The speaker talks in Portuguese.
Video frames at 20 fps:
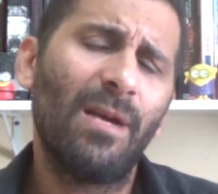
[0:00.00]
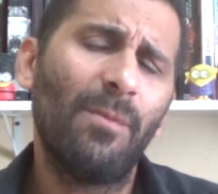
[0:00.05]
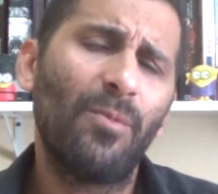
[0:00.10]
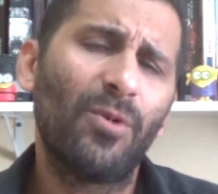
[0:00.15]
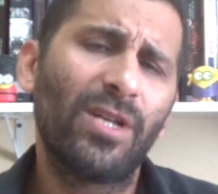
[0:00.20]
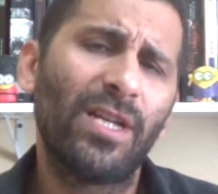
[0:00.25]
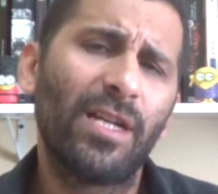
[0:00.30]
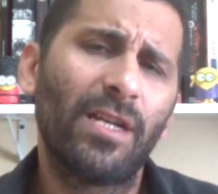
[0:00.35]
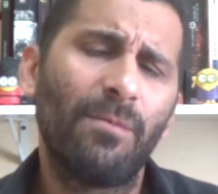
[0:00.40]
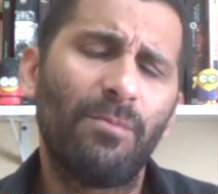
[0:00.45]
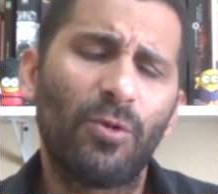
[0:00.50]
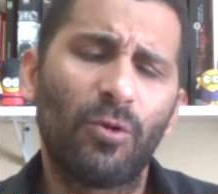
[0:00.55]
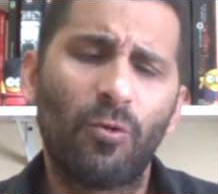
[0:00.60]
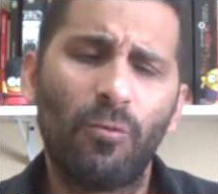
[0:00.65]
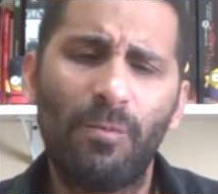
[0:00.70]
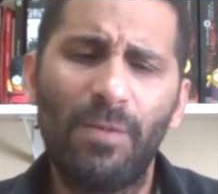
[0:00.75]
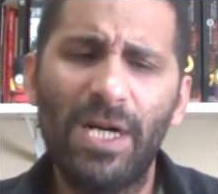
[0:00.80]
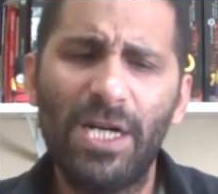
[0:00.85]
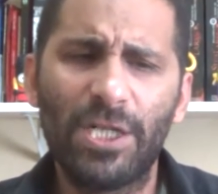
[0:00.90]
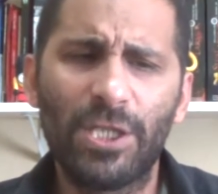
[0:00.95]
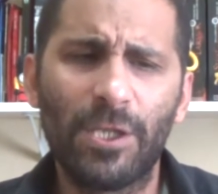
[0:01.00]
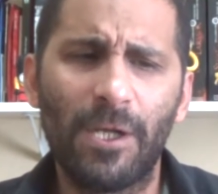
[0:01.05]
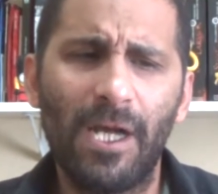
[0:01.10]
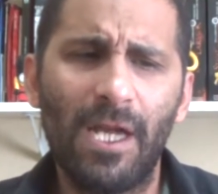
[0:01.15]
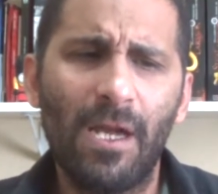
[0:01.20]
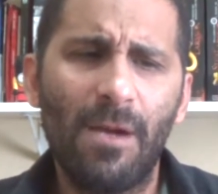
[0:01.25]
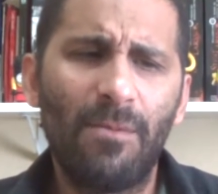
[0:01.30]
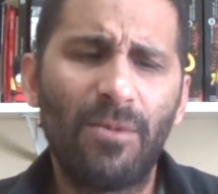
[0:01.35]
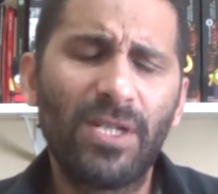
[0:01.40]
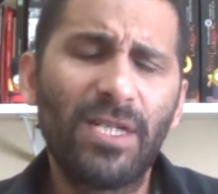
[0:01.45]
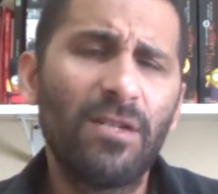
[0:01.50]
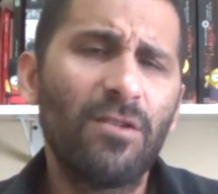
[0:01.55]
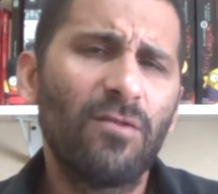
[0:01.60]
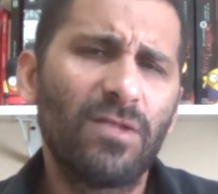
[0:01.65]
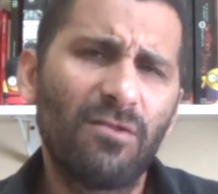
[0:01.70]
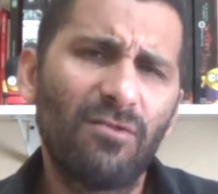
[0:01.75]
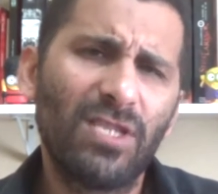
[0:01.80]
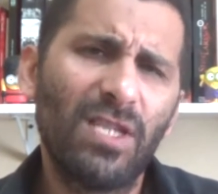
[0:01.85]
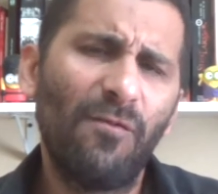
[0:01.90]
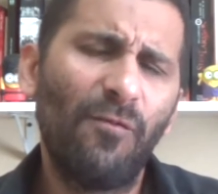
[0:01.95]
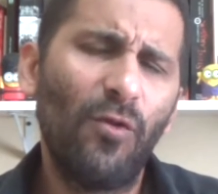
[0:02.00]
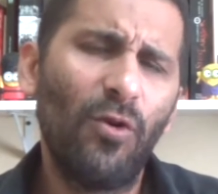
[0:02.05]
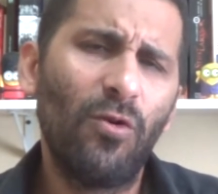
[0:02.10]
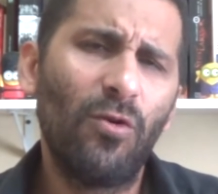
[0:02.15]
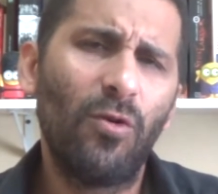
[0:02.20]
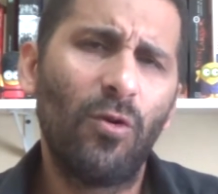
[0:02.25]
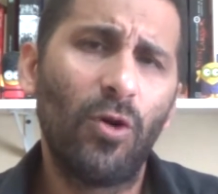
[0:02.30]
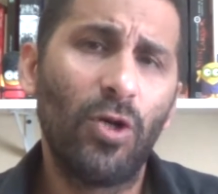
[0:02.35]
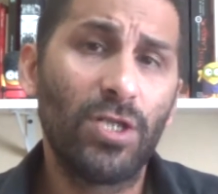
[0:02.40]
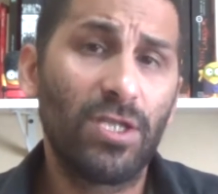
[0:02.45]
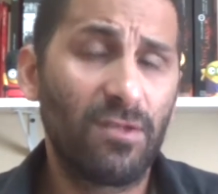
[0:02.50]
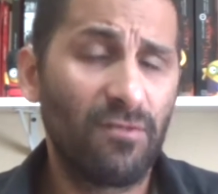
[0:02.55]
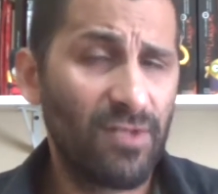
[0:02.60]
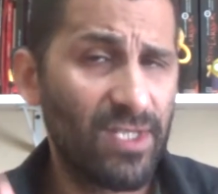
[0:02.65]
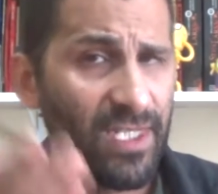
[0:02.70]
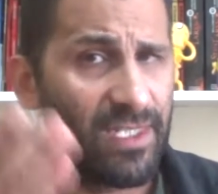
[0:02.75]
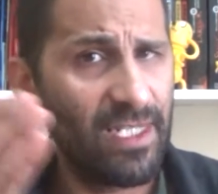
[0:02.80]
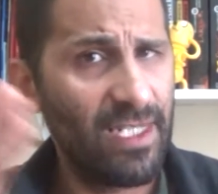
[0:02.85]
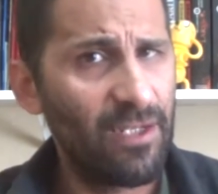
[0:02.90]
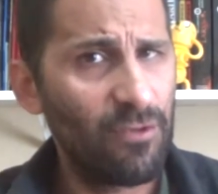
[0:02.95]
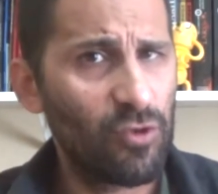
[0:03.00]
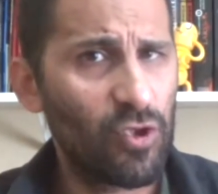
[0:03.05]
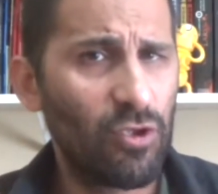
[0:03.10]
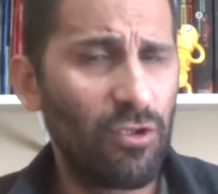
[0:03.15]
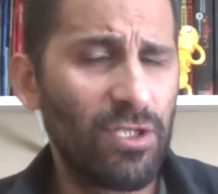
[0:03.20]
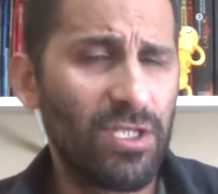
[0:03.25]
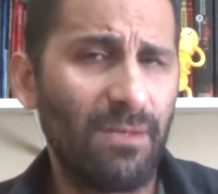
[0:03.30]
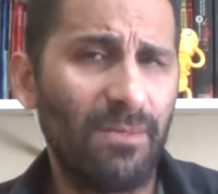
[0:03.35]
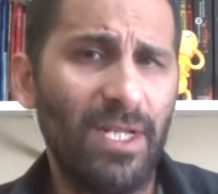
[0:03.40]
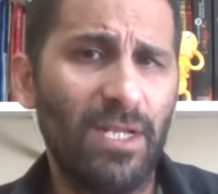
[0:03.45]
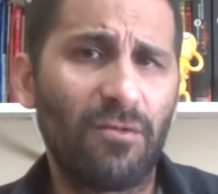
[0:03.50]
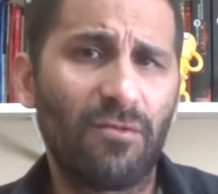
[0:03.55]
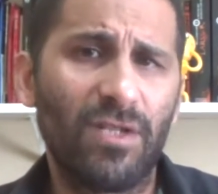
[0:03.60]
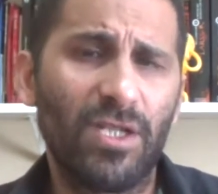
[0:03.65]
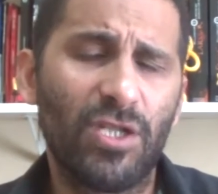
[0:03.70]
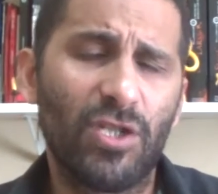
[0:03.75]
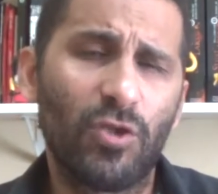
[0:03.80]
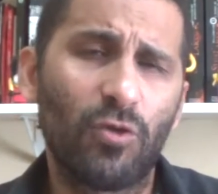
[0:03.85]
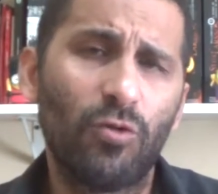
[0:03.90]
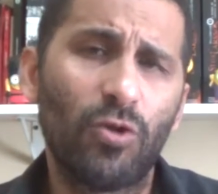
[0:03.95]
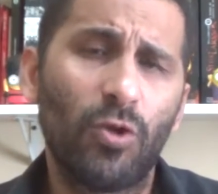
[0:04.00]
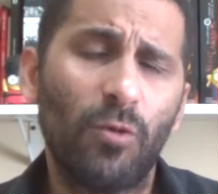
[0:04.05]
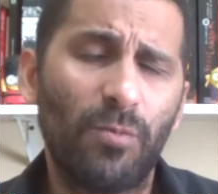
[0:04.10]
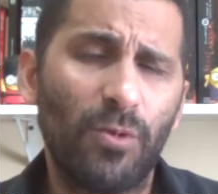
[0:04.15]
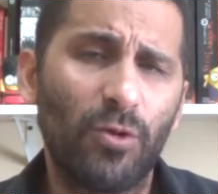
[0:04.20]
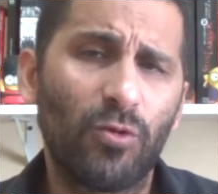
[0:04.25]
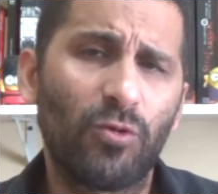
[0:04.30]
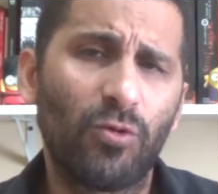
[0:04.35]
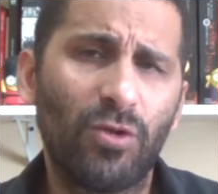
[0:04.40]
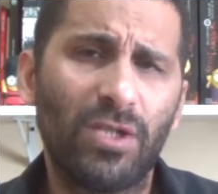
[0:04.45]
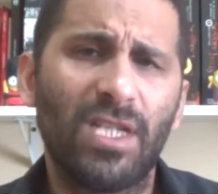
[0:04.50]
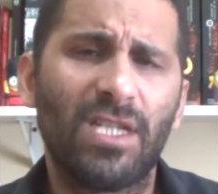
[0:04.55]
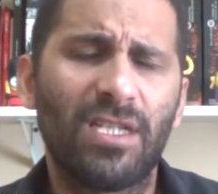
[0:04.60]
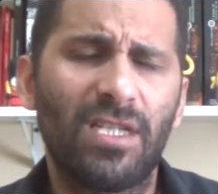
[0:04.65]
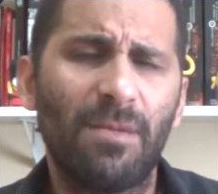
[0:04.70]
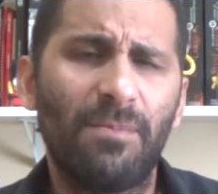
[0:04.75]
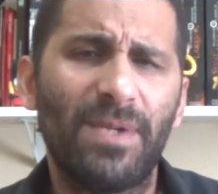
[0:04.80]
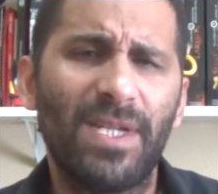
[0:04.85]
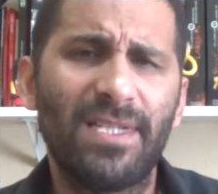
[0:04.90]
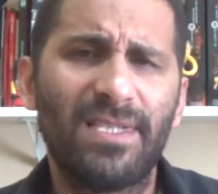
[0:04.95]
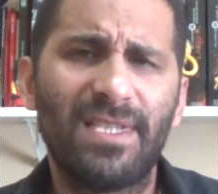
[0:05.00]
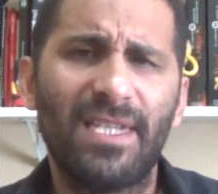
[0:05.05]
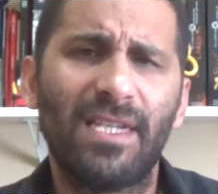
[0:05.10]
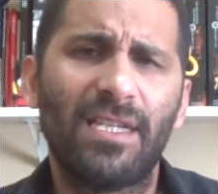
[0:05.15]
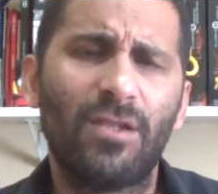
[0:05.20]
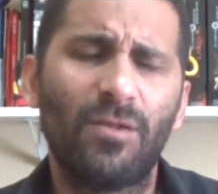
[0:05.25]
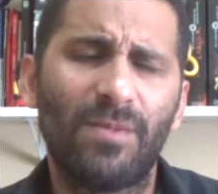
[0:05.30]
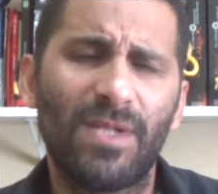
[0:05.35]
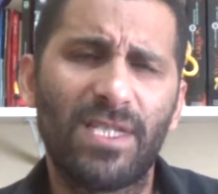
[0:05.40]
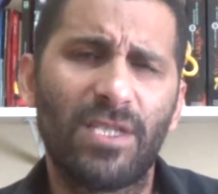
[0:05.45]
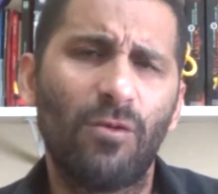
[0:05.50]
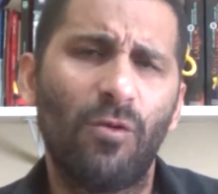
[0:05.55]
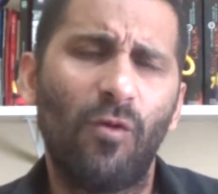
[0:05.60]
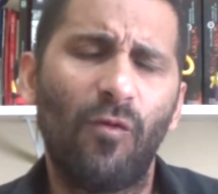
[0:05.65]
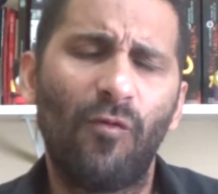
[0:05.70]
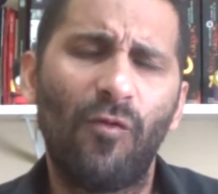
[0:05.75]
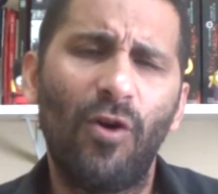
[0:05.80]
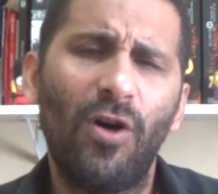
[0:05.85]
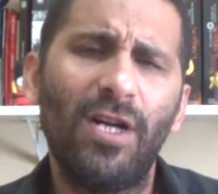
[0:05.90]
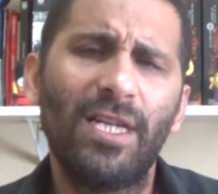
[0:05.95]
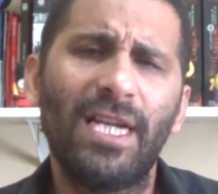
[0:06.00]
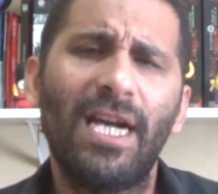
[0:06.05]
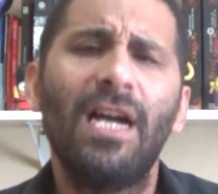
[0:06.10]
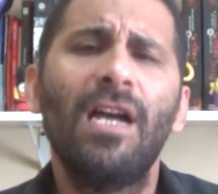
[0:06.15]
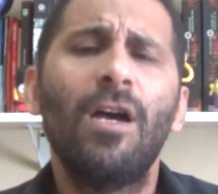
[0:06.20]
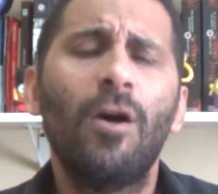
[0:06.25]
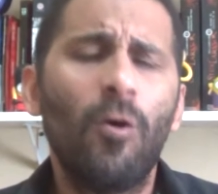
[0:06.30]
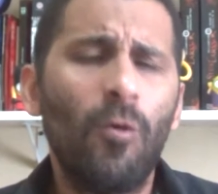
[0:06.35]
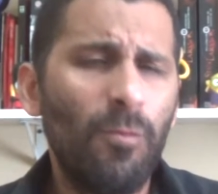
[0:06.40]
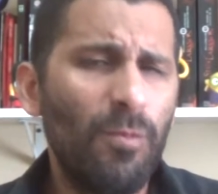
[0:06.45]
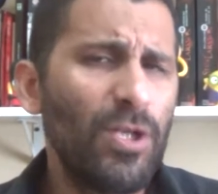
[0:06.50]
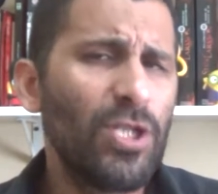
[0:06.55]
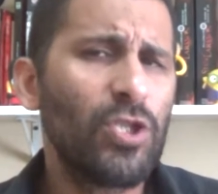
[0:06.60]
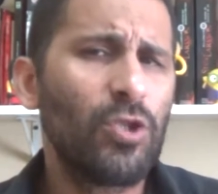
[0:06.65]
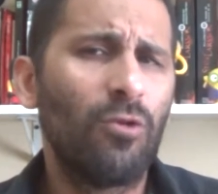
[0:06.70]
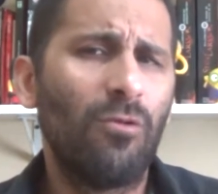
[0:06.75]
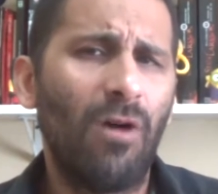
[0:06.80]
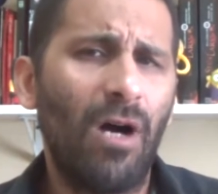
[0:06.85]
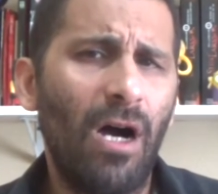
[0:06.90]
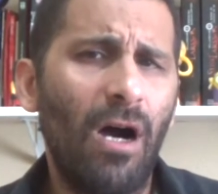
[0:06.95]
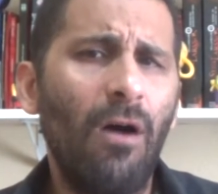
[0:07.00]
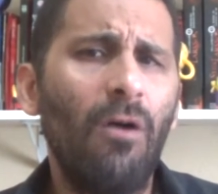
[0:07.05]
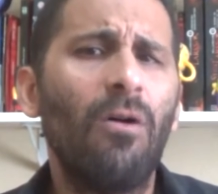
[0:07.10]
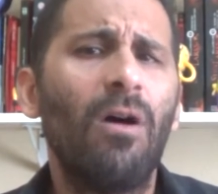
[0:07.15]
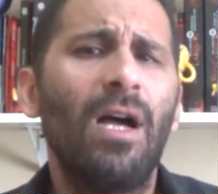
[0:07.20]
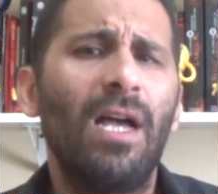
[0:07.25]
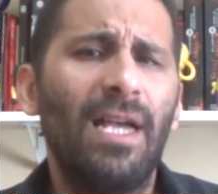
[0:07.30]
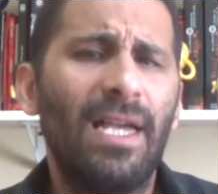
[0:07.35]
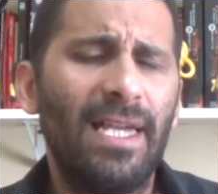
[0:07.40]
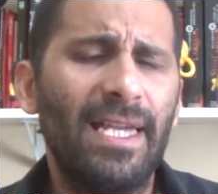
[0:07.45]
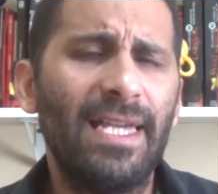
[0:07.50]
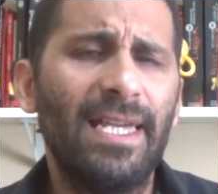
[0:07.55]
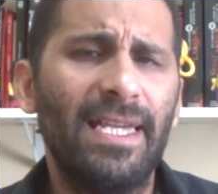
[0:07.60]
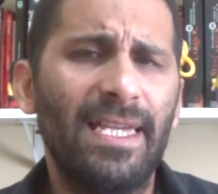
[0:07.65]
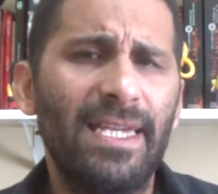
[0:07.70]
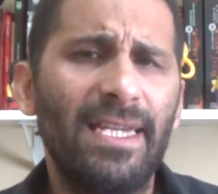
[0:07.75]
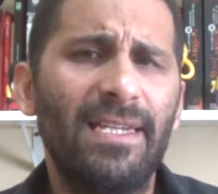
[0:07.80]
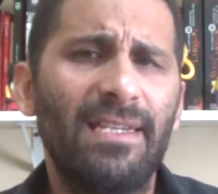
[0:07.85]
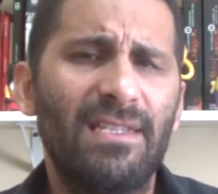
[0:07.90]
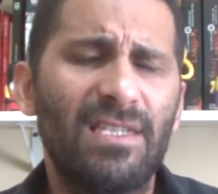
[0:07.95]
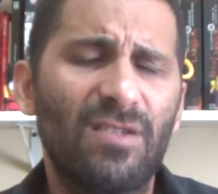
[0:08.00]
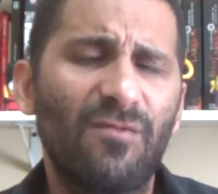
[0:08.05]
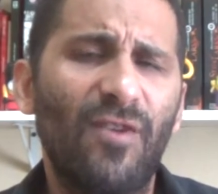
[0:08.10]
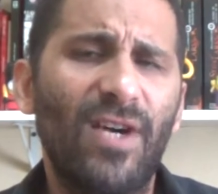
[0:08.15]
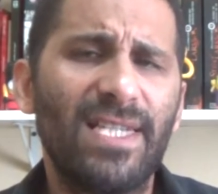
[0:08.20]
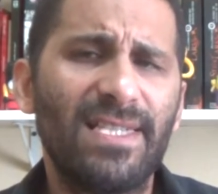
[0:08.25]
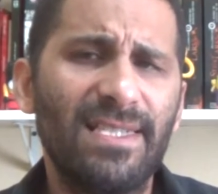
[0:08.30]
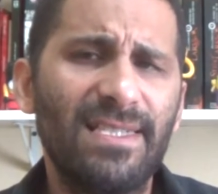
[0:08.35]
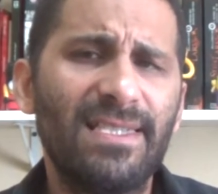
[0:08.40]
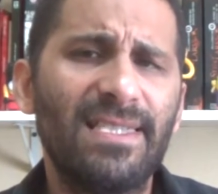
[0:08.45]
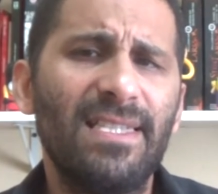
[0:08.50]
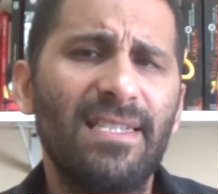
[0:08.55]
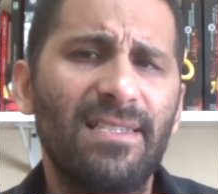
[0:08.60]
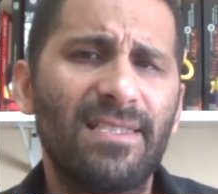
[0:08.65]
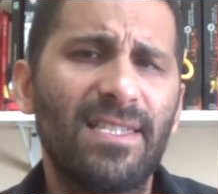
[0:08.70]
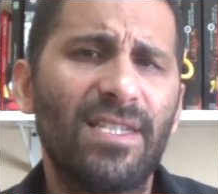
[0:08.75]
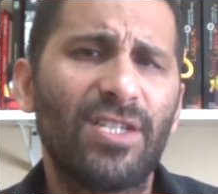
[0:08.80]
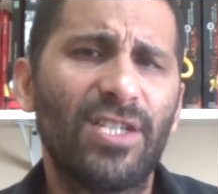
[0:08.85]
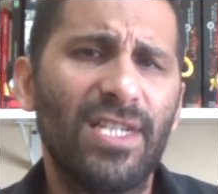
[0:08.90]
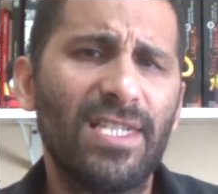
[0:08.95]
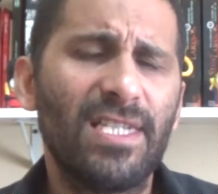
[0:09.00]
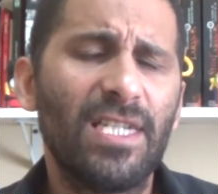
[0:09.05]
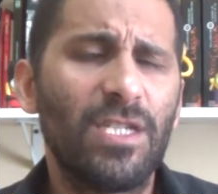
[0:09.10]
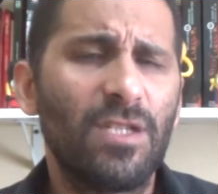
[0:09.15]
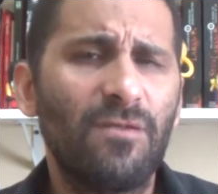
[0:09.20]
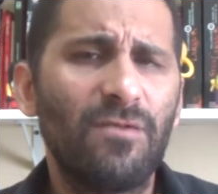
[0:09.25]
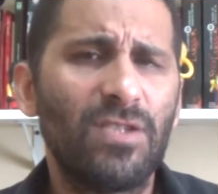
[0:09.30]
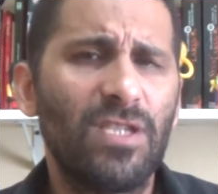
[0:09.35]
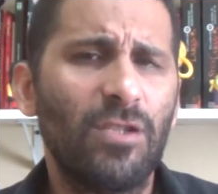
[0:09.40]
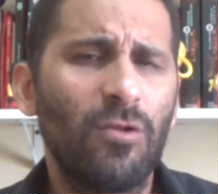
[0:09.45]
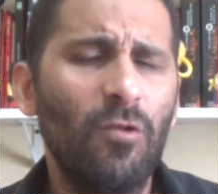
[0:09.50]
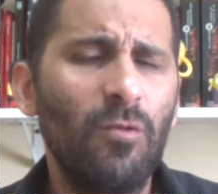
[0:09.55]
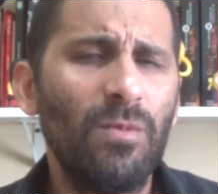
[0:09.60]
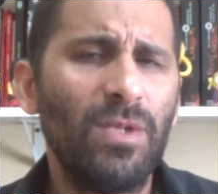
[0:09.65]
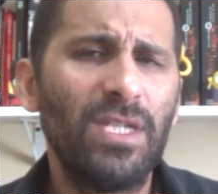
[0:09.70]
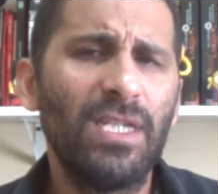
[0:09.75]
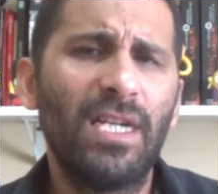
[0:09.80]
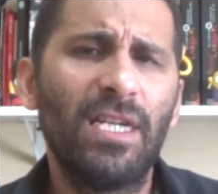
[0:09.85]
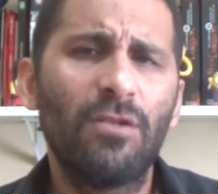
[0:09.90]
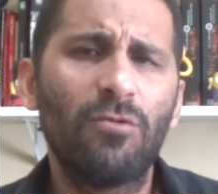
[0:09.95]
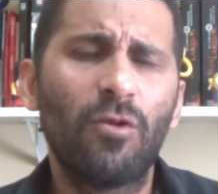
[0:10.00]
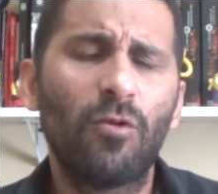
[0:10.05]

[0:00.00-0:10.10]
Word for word: Sabe por que é preocupante? Porque se você for hoje, se você tem o sonho de trabalhar em um grande estúdio ou produtora, independente se é aqui no Brasil ou fora, o pessoal, é, é, eles fazem sim exigência de que você domine aí